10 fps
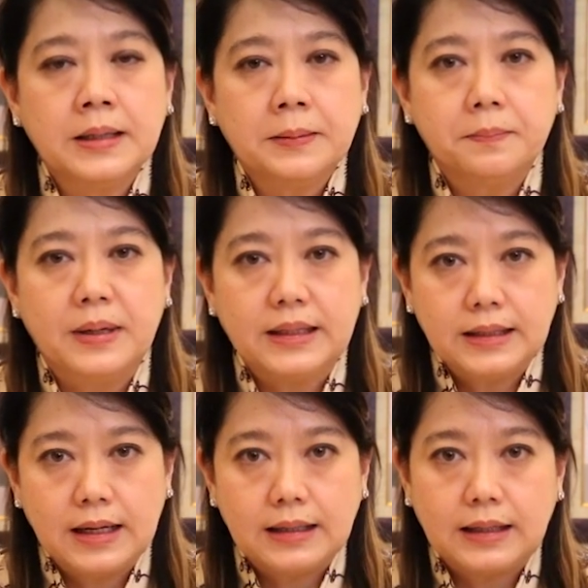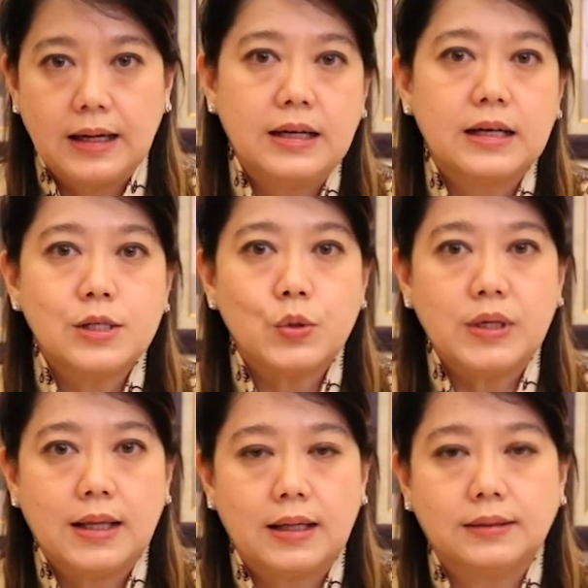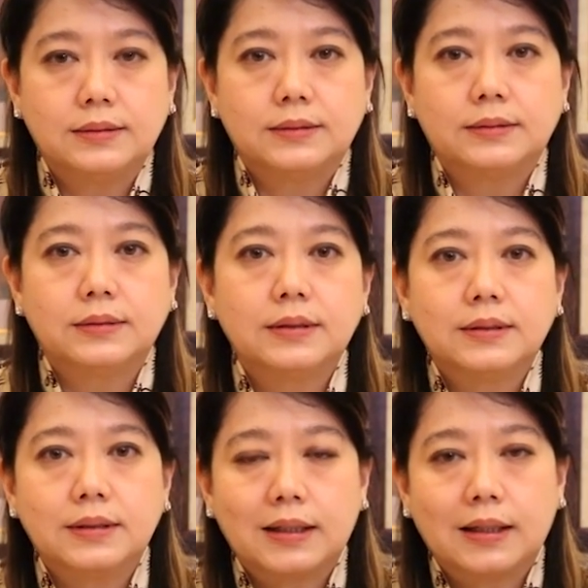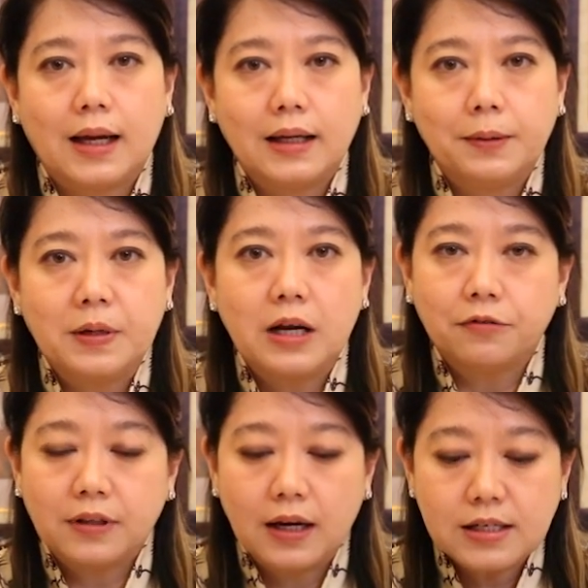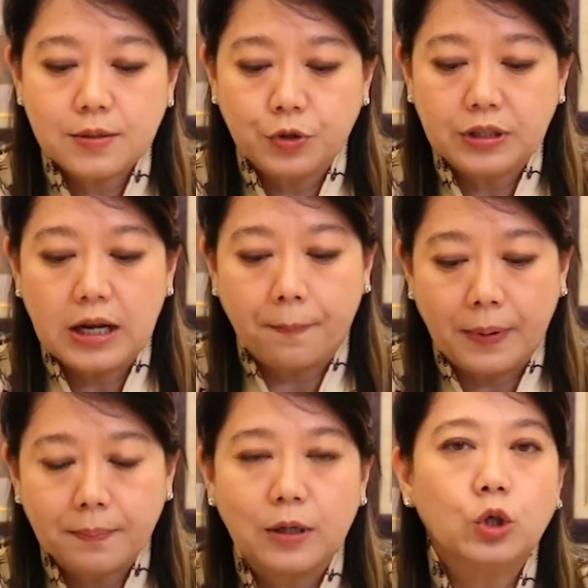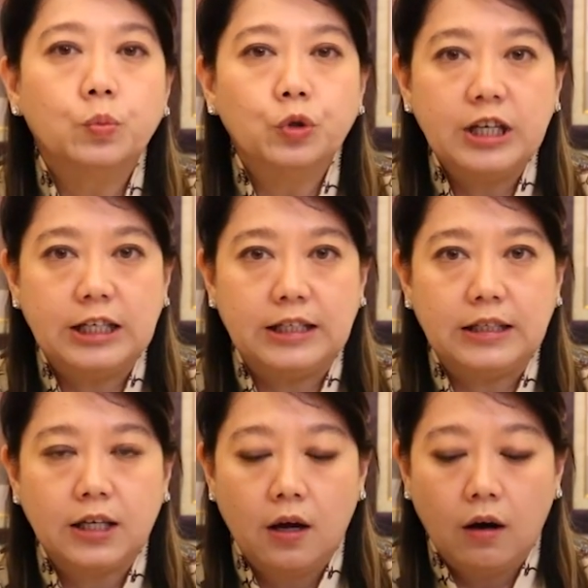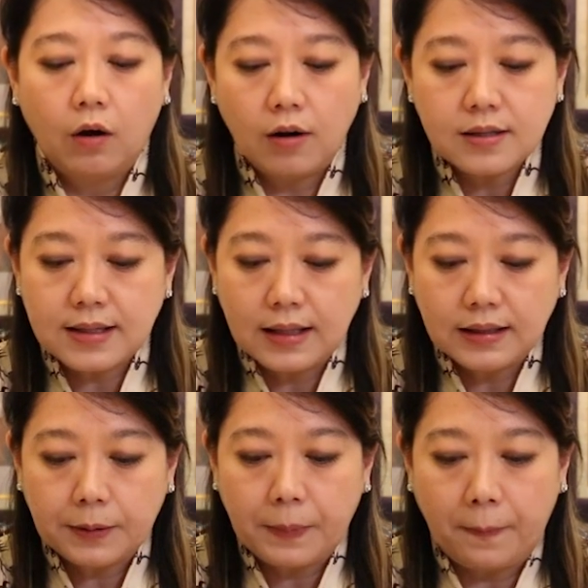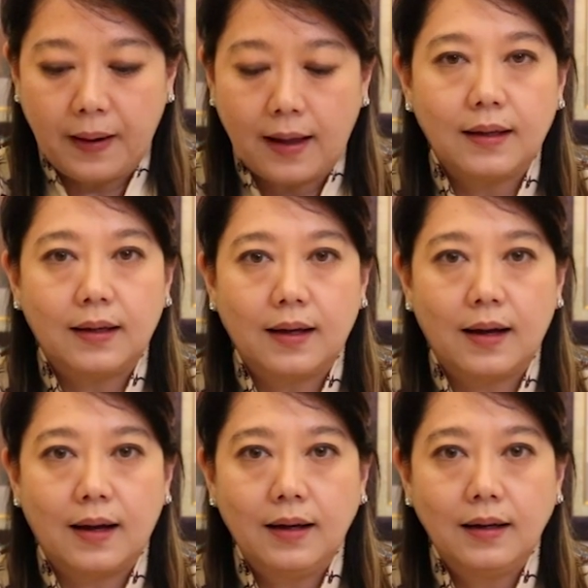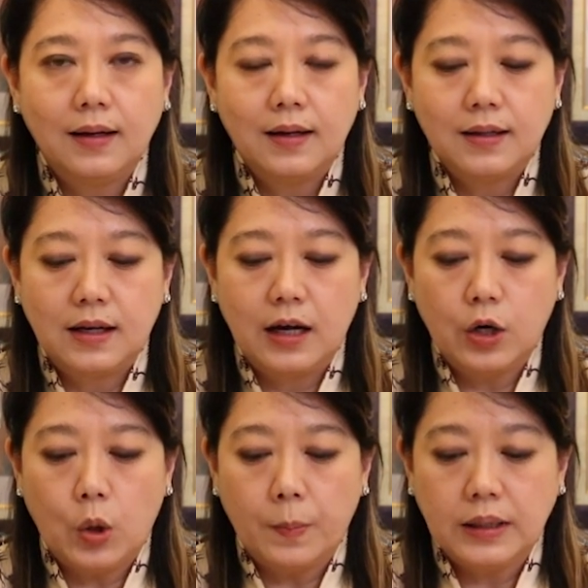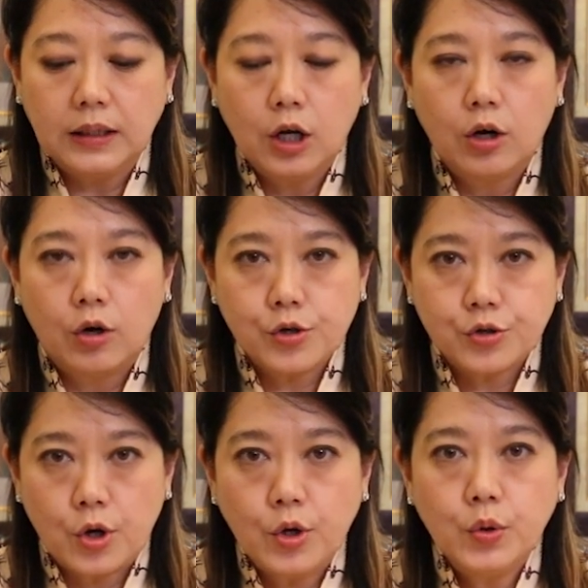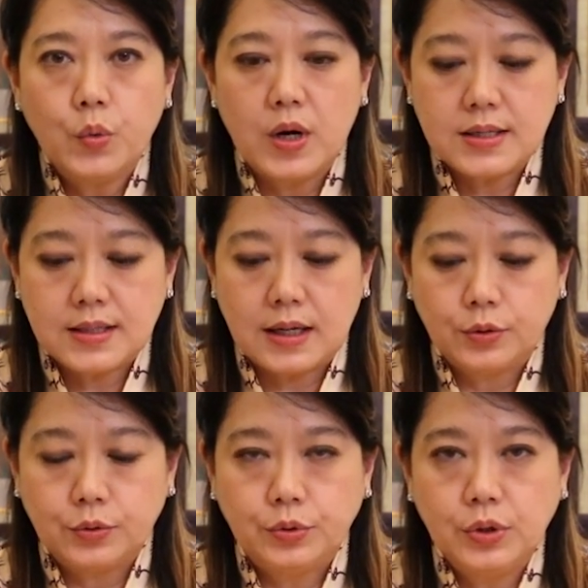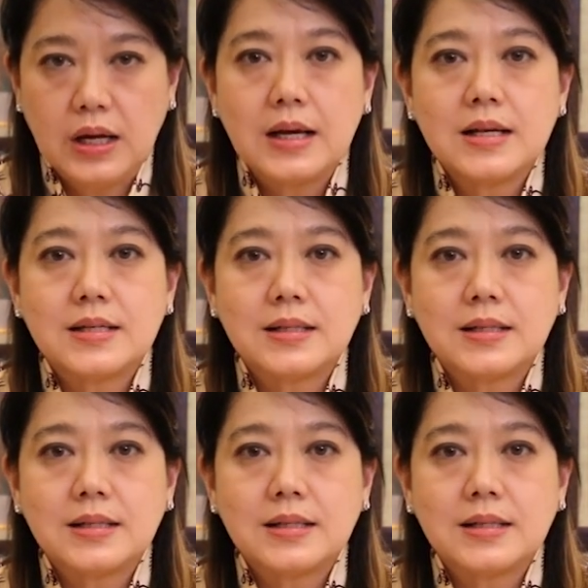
Bagi rekan-rekan yang kesulitan terkait pendaftaran tersebut dapat menghubungi call center PPATK dengan nomor 021195.